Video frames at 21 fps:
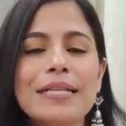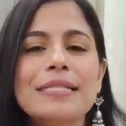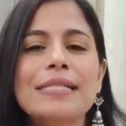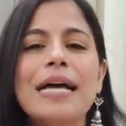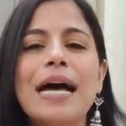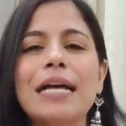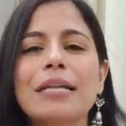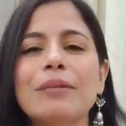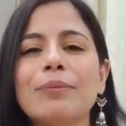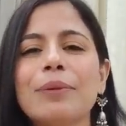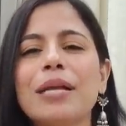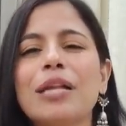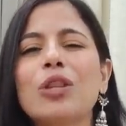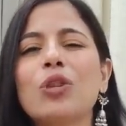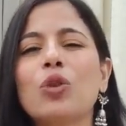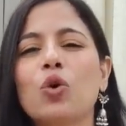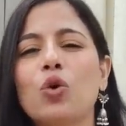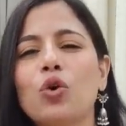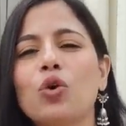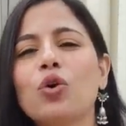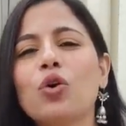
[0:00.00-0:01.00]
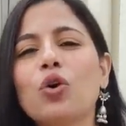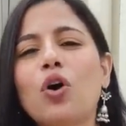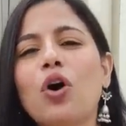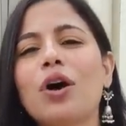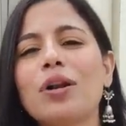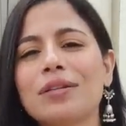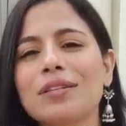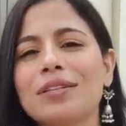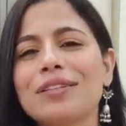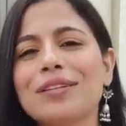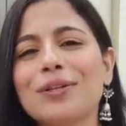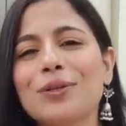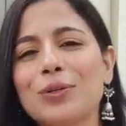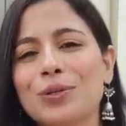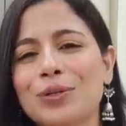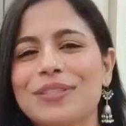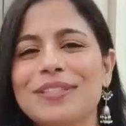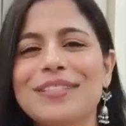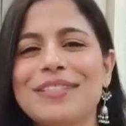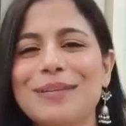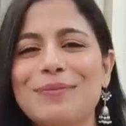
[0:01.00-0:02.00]
साथ में दो कॉटन के
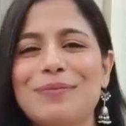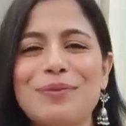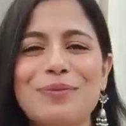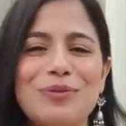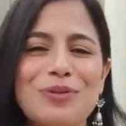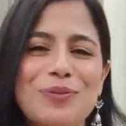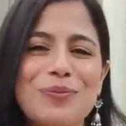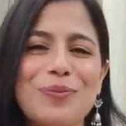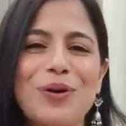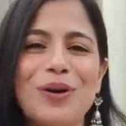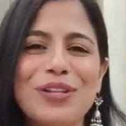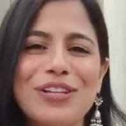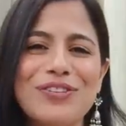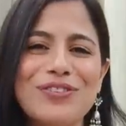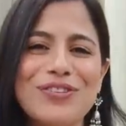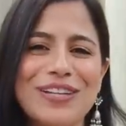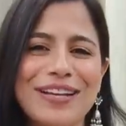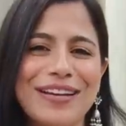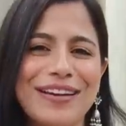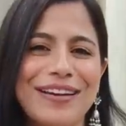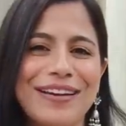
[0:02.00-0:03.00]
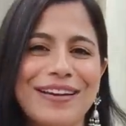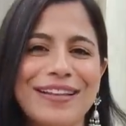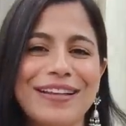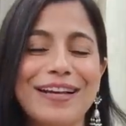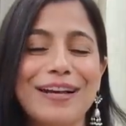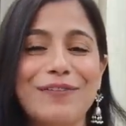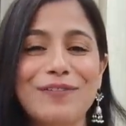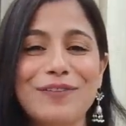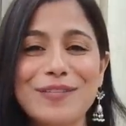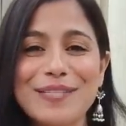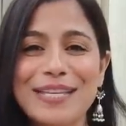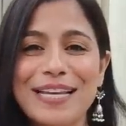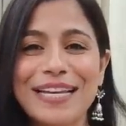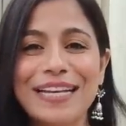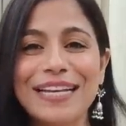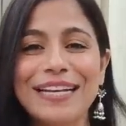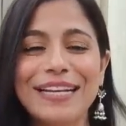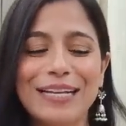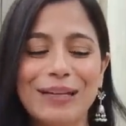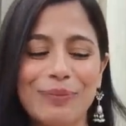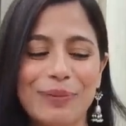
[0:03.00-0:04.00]
कुर्ते सेट भी मुझे बहुत अच्छे लग रहे थे काफ़ी सही
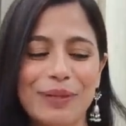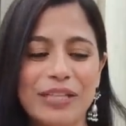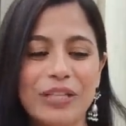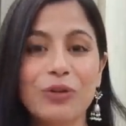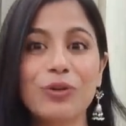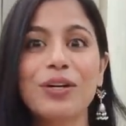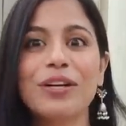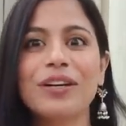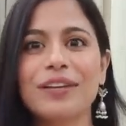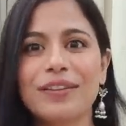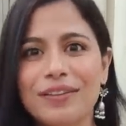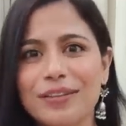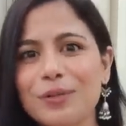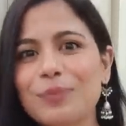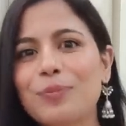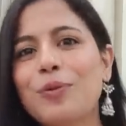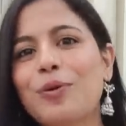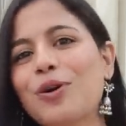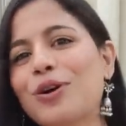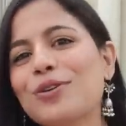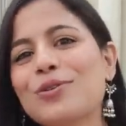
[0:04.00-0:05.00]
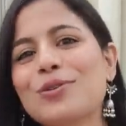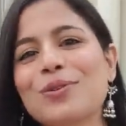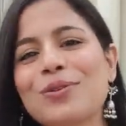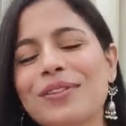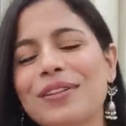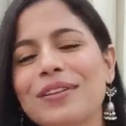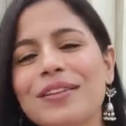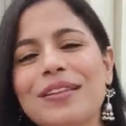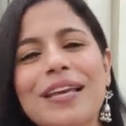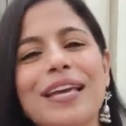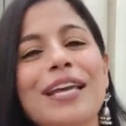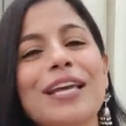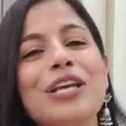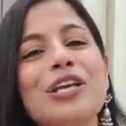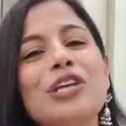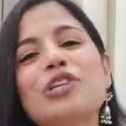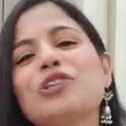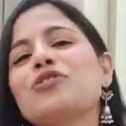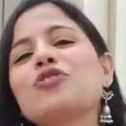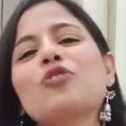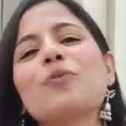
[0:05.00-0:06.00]
डील में थे और कलर बहुत सुंदर थे
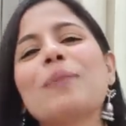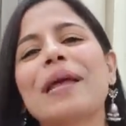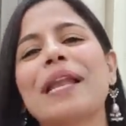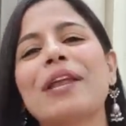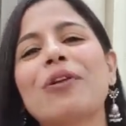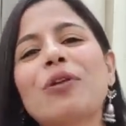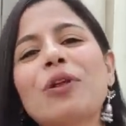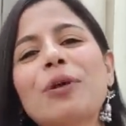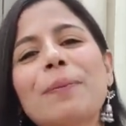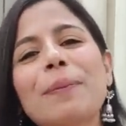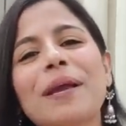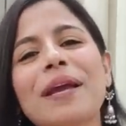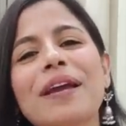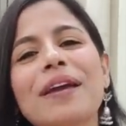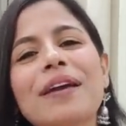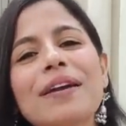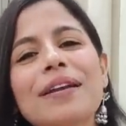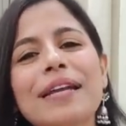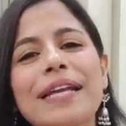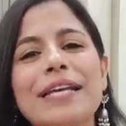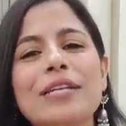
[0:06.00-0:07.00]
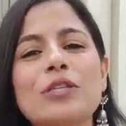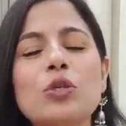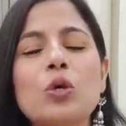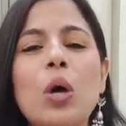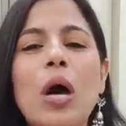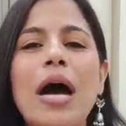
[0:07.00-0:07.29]
सो so, मैंने उन्हें पिक कर लिया सो so,